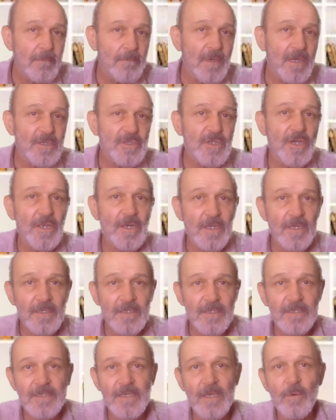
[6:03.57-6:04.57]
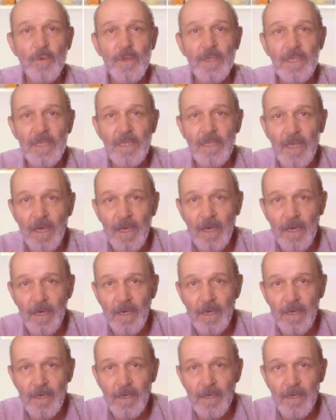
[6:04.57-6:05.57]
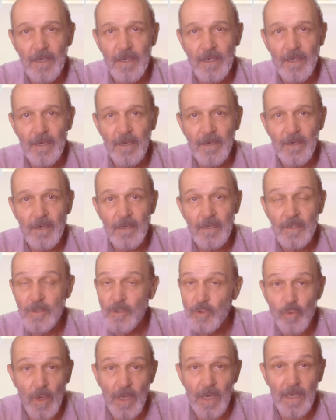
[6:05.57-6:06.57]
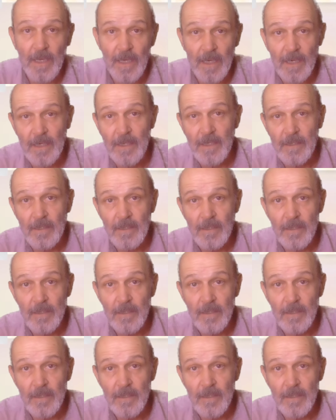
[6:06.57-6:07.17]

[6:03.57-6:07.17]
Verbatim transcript: بشرا سويا شو قال لها؟